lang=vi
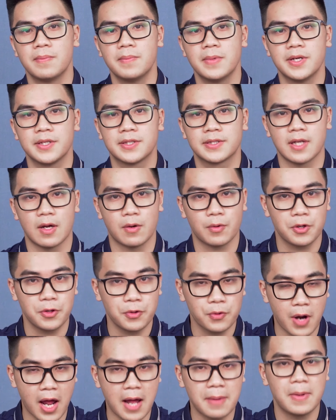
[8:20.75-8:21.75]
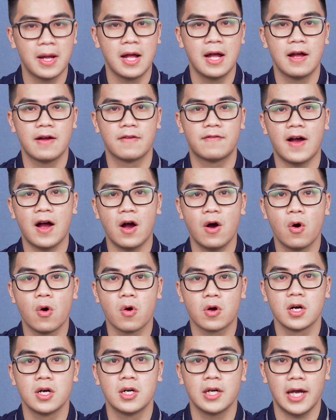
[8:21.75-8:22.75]
16GB RAM và
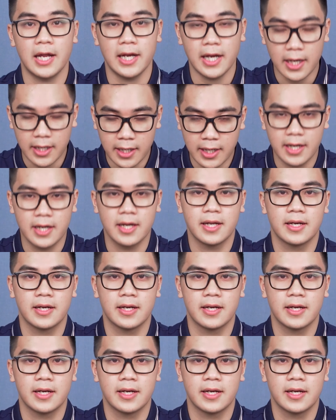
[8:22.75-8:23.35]
ổ cứng SSD